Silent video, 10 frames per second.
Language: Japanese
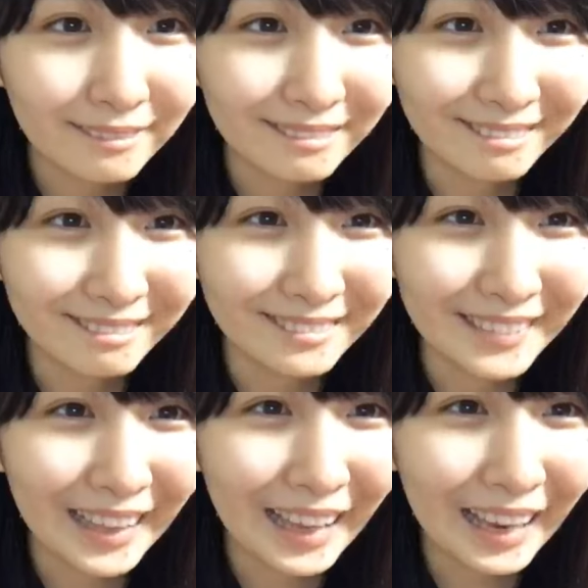うん
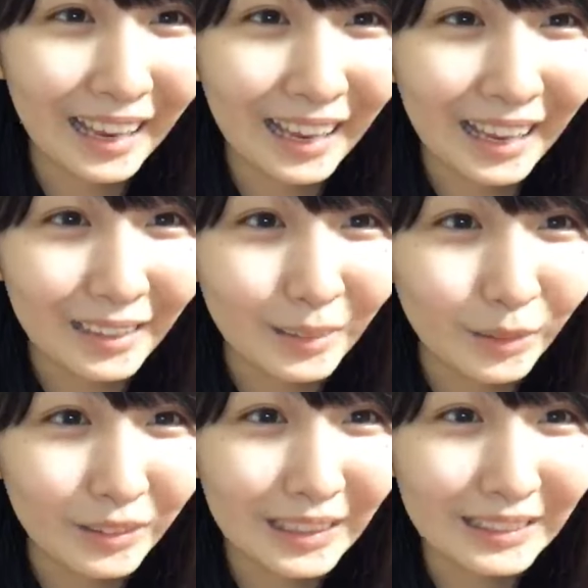ど
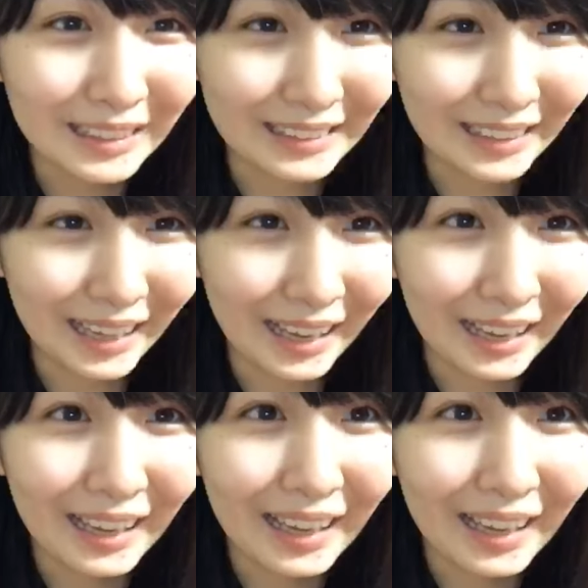うだったっけ